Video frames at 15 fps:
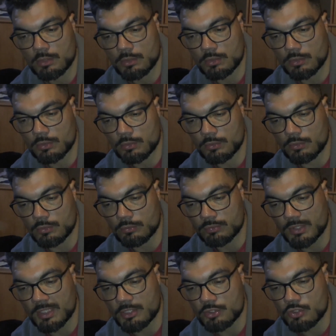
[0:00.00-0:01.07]
euh,
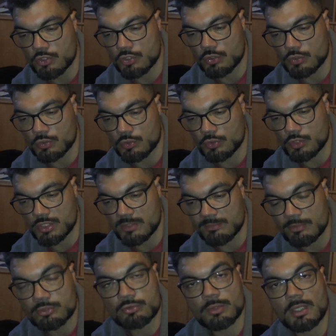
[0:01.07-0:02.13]
voilà, j'ai
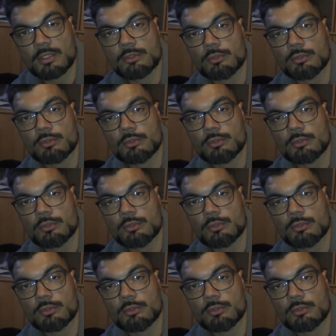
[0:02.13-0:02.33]
besoin